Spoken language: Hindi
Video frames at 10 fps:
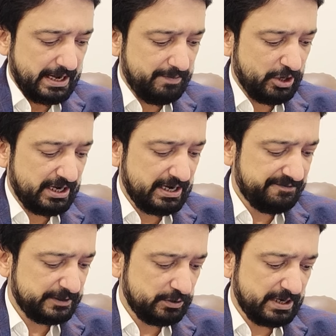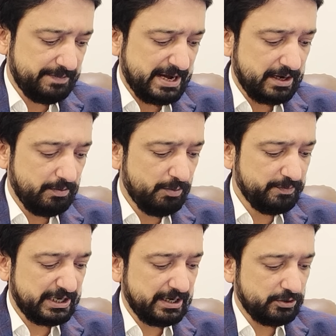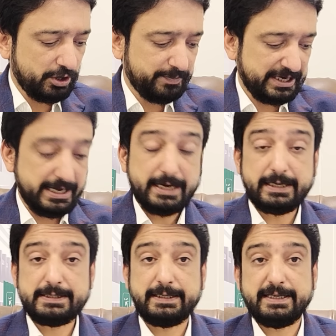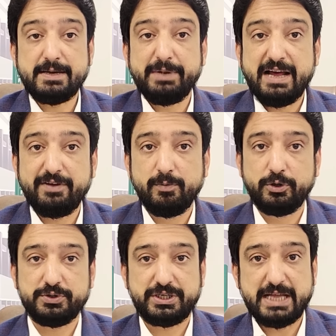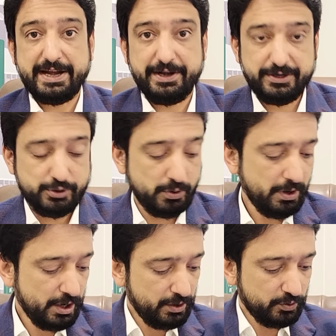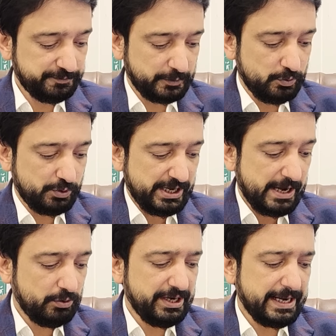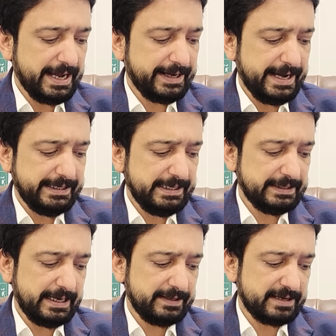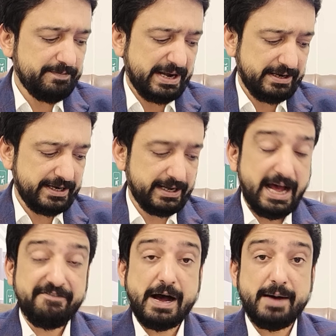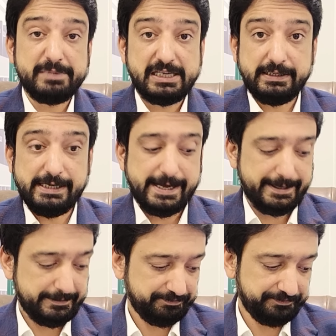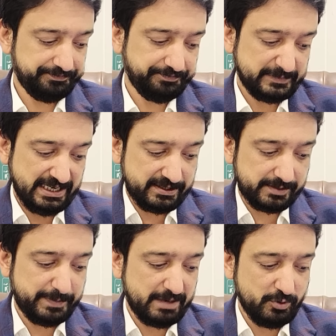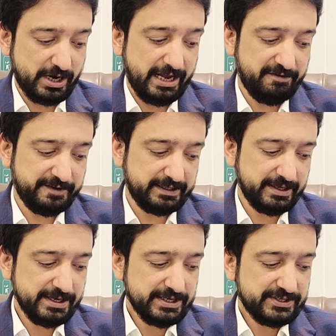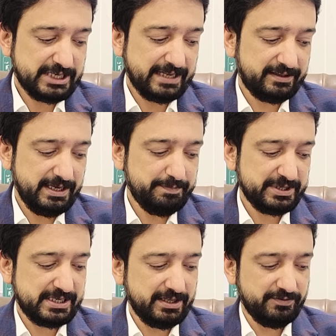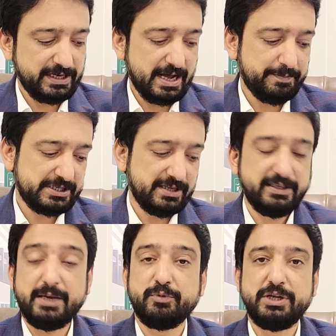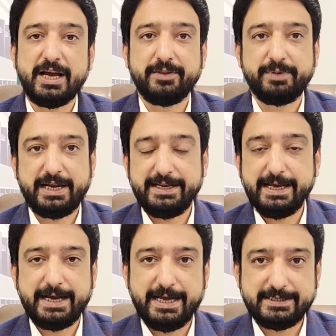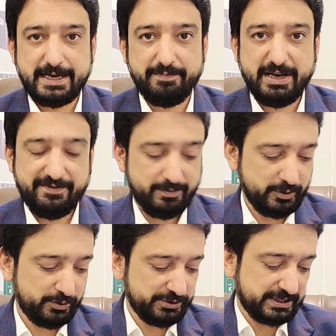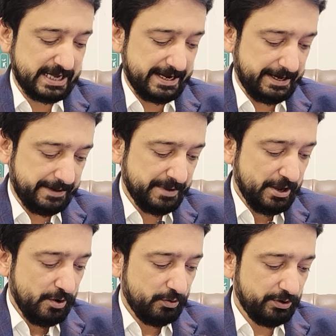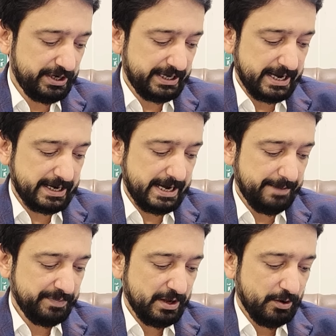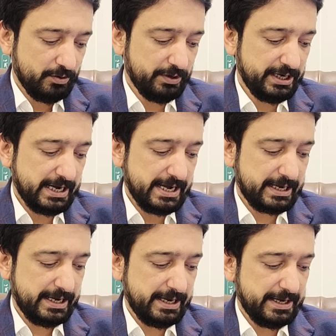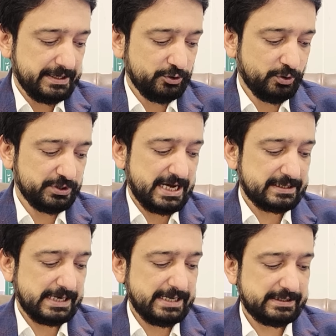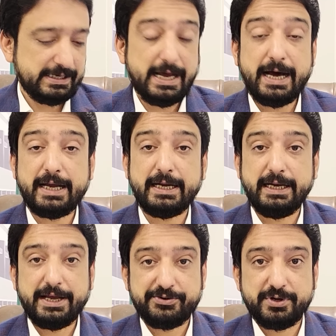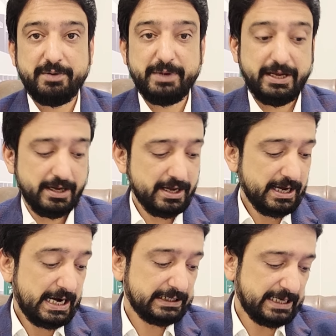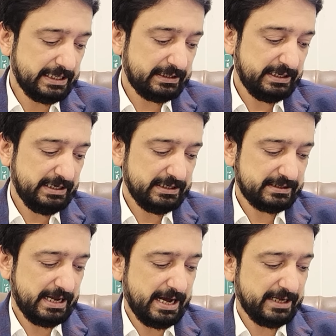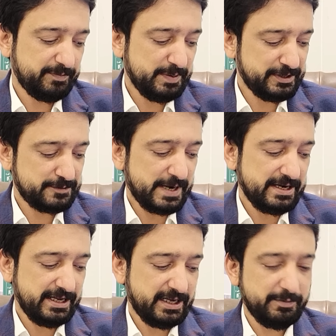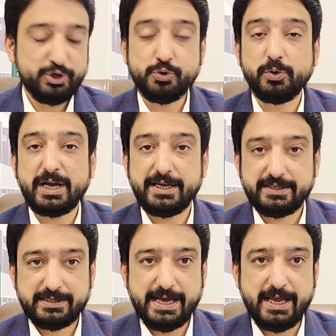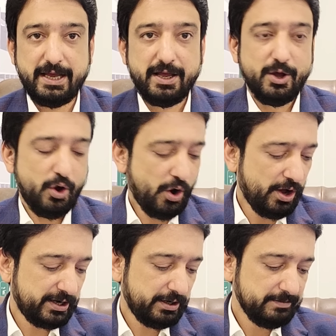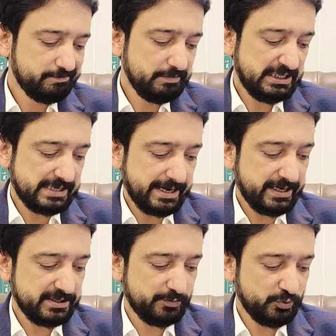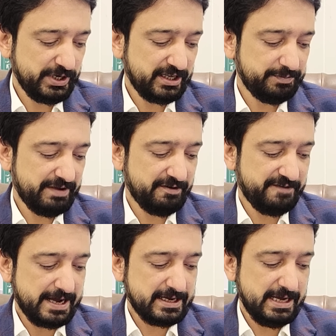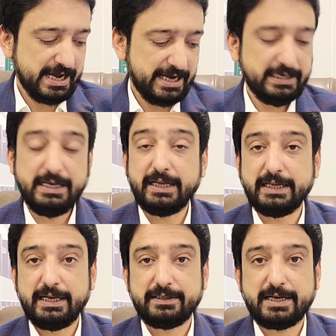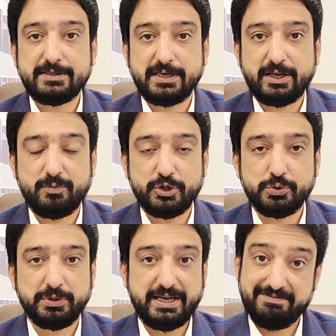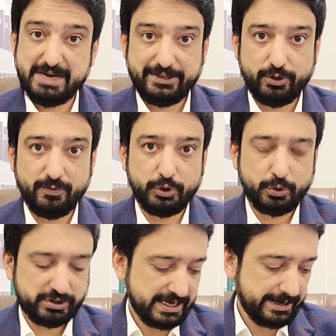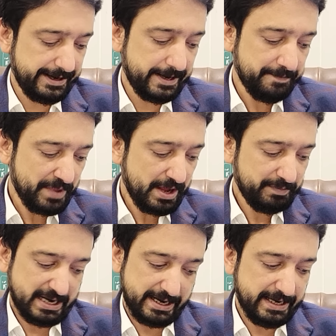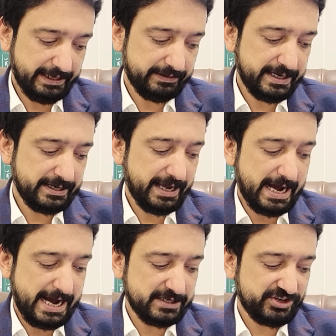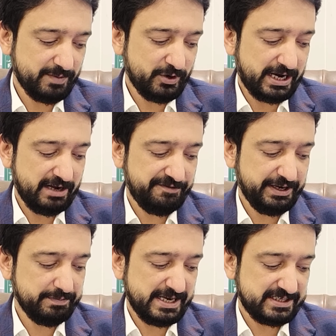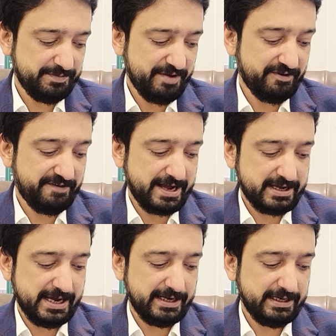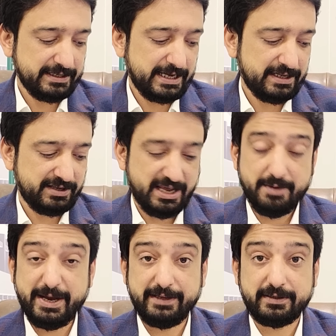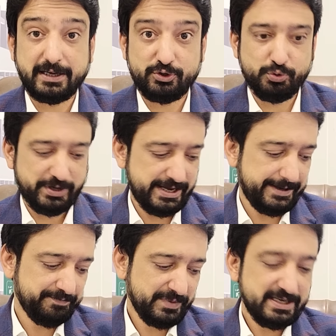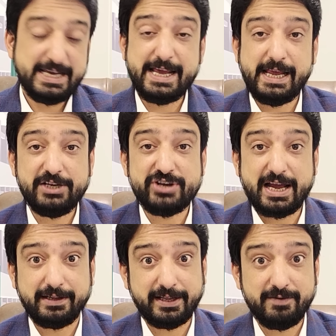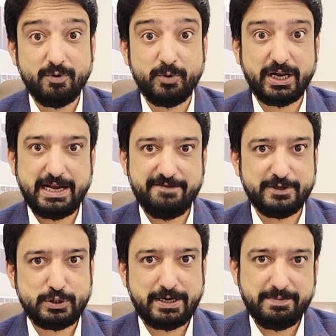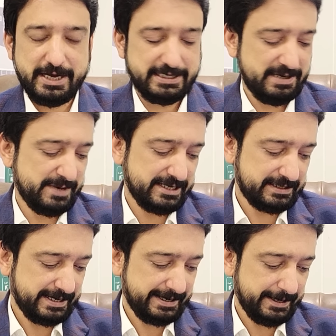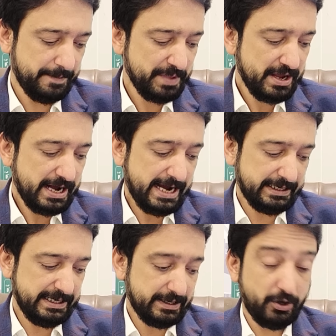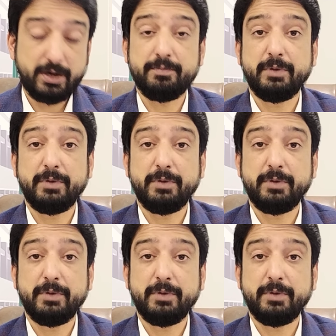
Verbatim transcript: मौलाना फजलरहमान मुमकिन तौर पर क्या कर सकते हैं अच्छा बिलावल भुट्टो जरदारी ने जो गुफ्तु की है उन्होंने कहा कि आइनी अदालत का मैंडेट आवाम ने दिया है इस पर मुखालफत ज़ाती पसंद व नापसंद की बुनियाद पर है ये कहा जनाब बिलावल भुट्टो जरदारी ने उन्होंने क्या कहा उन्होंने कहा कि 2007 से हर इलेक्शन में अदालती असलाहत पीपल्स पार्टी के मंशूर का हिस्सा है और मिसा के जमहूरीत में वफाकी आइनी अदालत का जिक्र मौजूद है बात तो वो दुरुस्त कर रहे हैं फिर आगे कहते हैं कि आज के मुखालफी माजी में वफाकी आइनी अदालत की हिमायत कर चुके हैं ये इशारता वो मौलाना फजलरहमान की बात कर रहे हैं आइनी और